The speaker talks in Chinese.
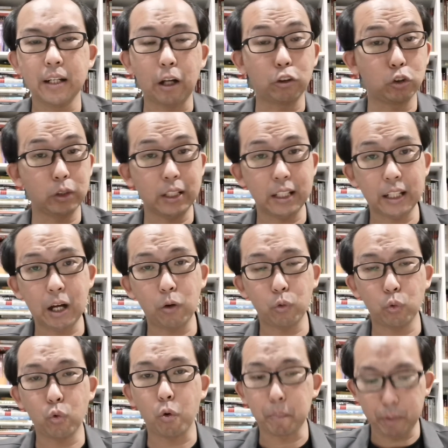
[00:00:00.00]
然后就提到
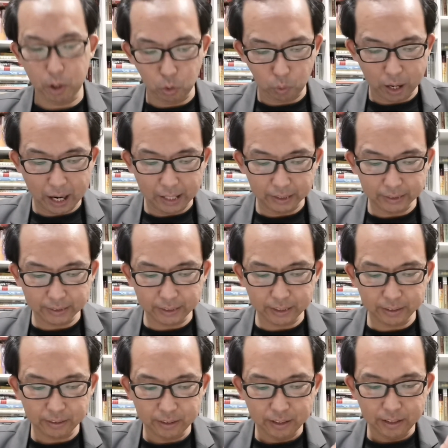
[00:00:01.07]
如果没有爱
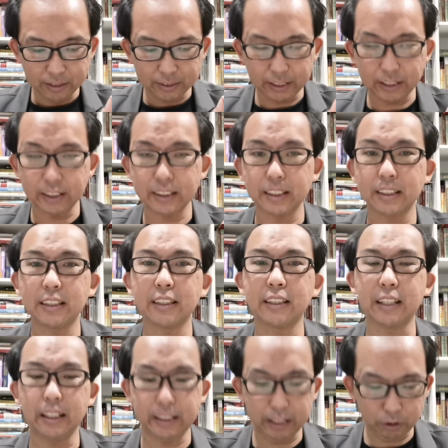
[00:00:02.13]
心，在第十四
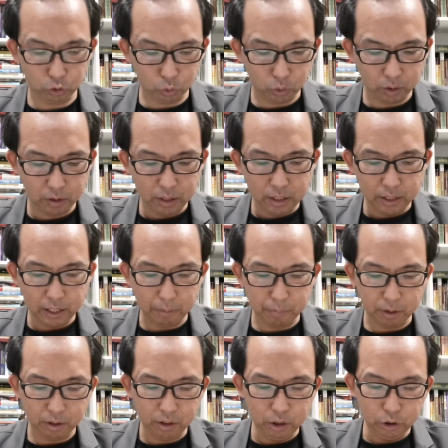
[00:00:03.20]
节讲说，那
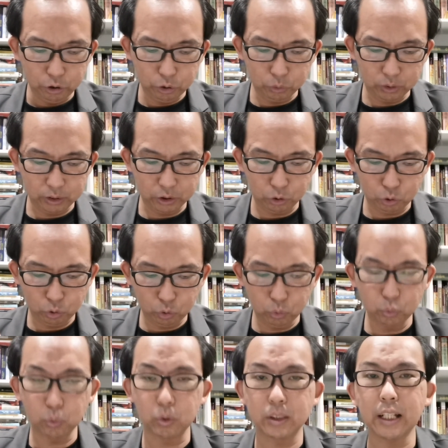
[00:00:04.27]
么就是
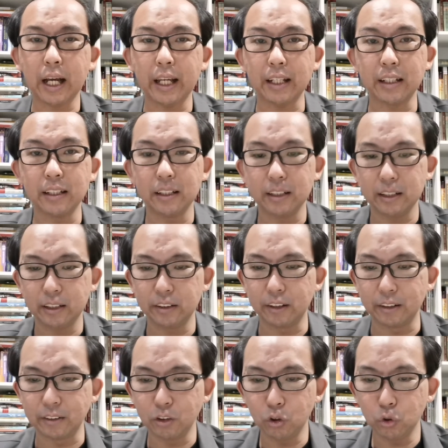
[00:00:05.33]
住在。
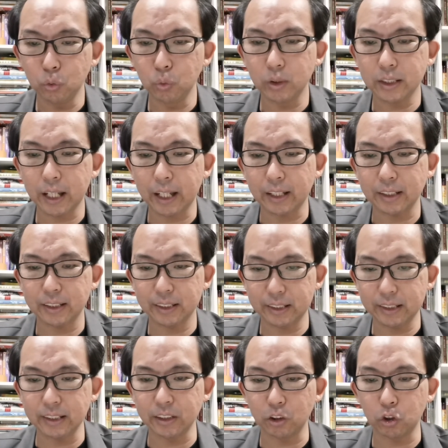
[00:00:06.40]
人住在
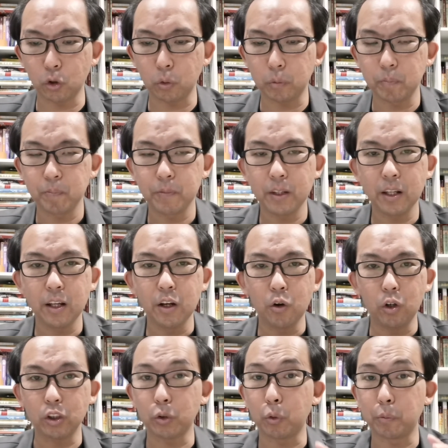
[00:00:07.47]
死中，
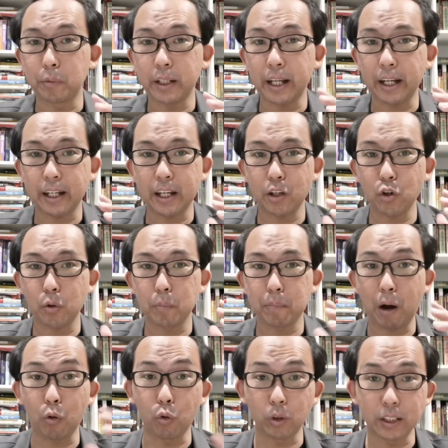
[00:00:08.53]
或者我们也可以用
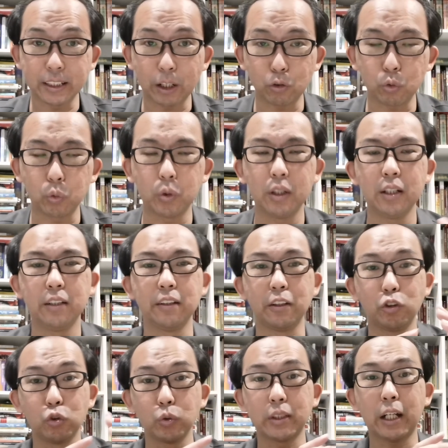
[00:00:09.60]
保罗的角度，
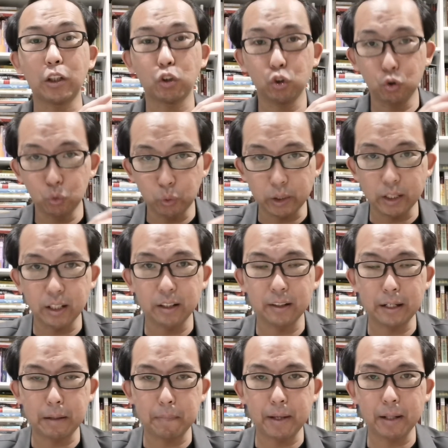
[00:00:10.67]
人住在罪恶
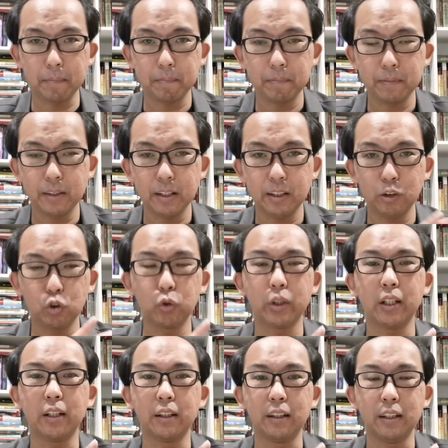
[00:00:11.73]
里面，
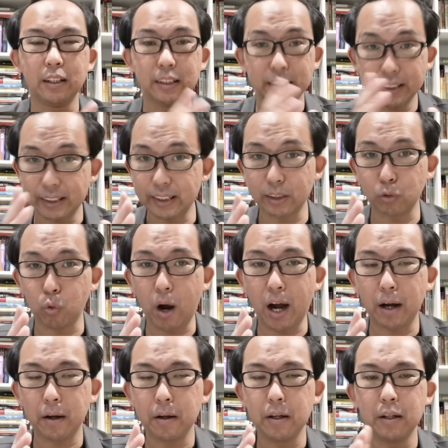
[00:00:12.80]
罪恶、死
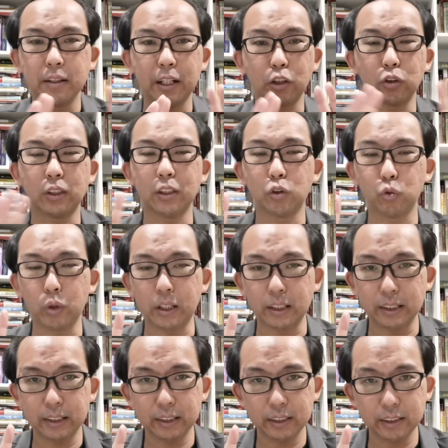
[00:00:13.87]
亡，那就是对